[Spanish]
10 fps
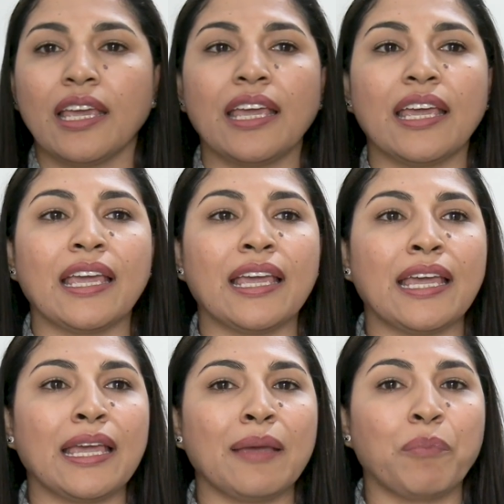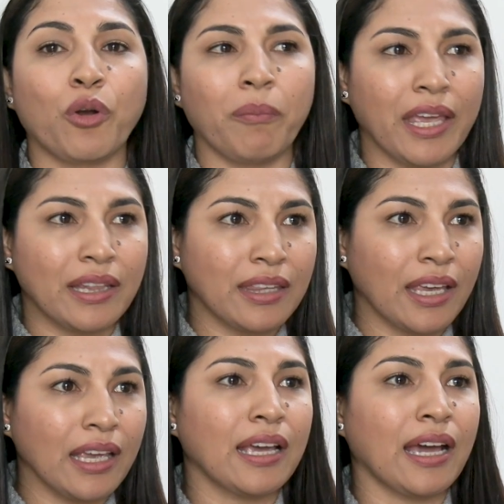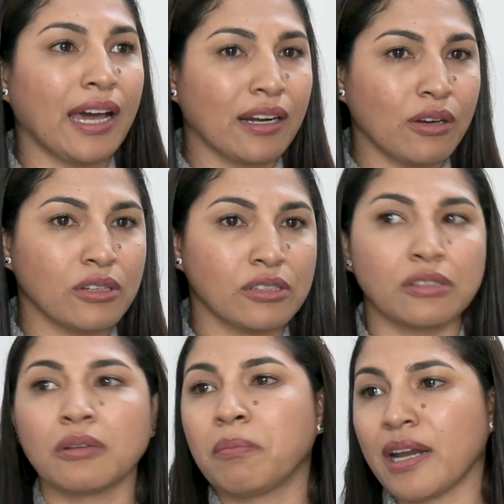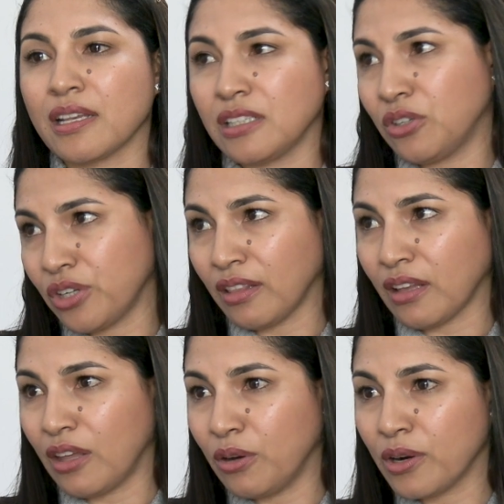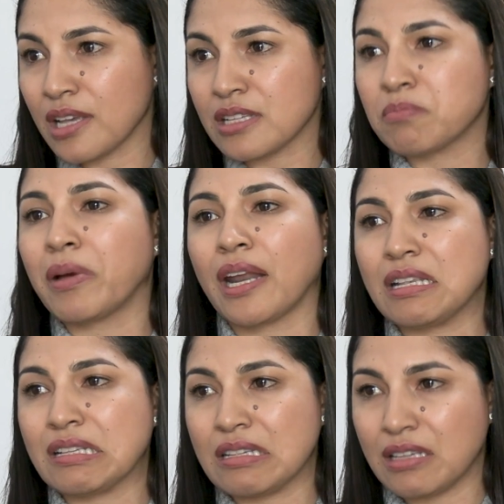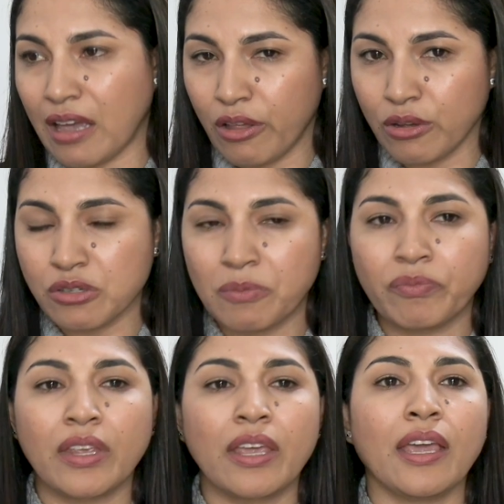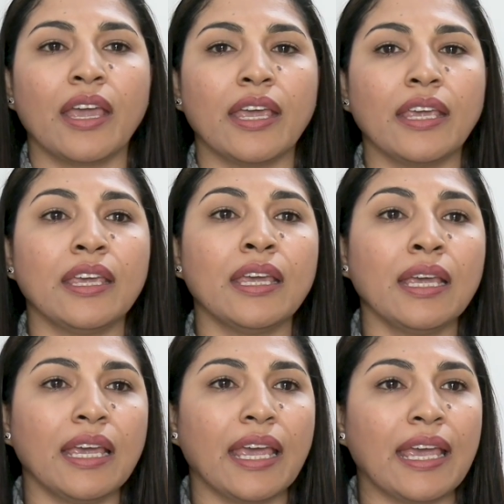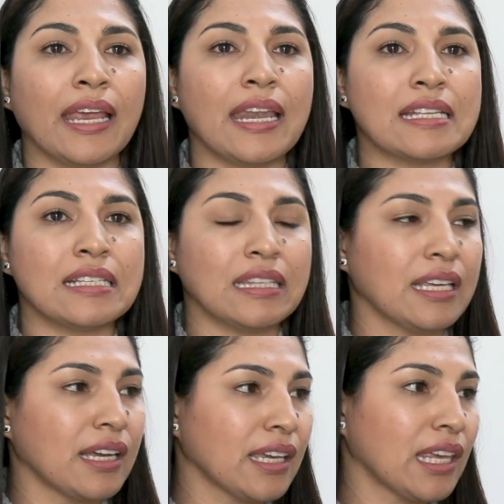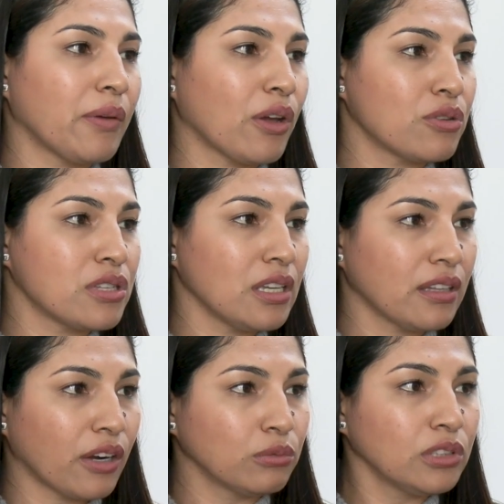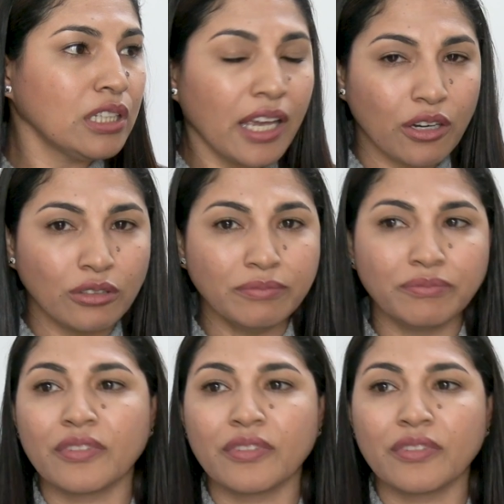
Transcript: Eh, prometen cargos para psicoorientadores, para licenciados y eh, les indican que deben consignar un dinero